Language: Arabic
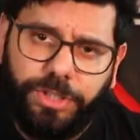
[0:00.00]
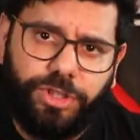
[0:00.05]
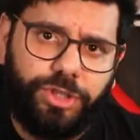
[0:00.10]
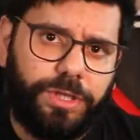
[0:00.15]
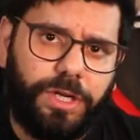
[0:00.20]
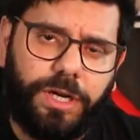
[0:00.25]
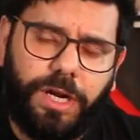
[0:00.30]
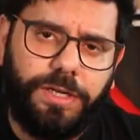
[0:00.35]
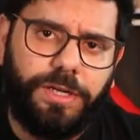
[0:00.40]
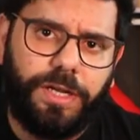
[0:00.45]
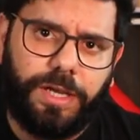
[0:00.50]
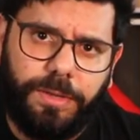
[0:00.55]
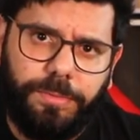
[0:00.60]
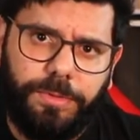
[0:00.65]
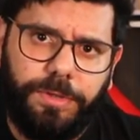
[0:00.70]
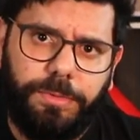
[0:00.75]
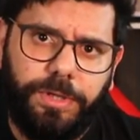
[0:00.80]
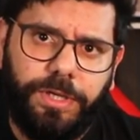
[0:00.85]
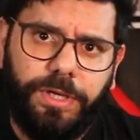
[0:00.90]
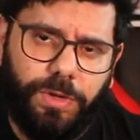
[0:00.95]
بعيد الشر عنك
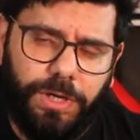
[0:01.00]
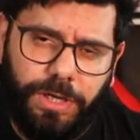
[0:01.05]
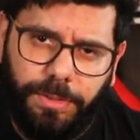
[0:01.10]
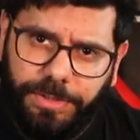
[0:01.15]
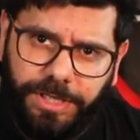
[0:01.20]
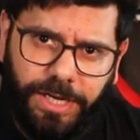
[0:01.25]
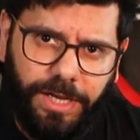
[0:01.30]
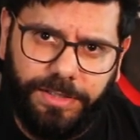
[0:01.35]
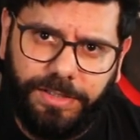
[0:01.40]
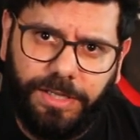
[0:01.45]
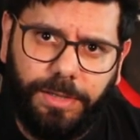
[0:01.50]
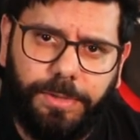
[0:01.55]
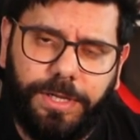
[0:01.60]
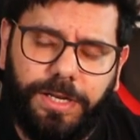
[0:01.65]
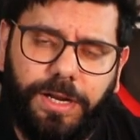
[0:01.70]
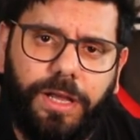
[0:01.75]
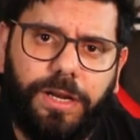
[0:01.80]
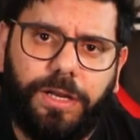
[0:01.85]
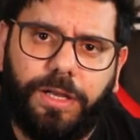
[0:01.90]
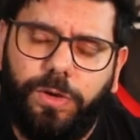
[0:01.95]
حبيبي ولا مين حيتابع
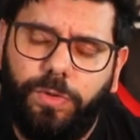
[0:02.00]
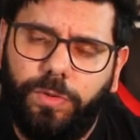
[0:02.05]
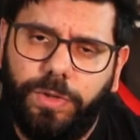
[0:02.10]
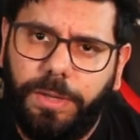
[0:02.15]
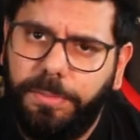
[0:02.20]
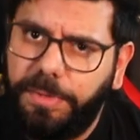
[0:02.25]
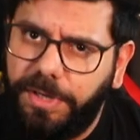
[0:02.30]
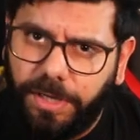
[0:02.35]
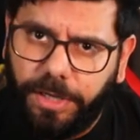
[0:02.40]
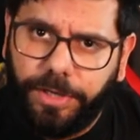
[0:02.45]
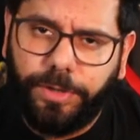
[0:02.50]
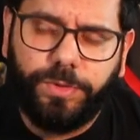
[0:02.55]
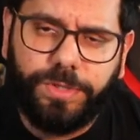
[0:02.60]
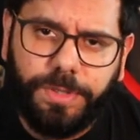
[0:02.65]
الحلقه ويعمل لايك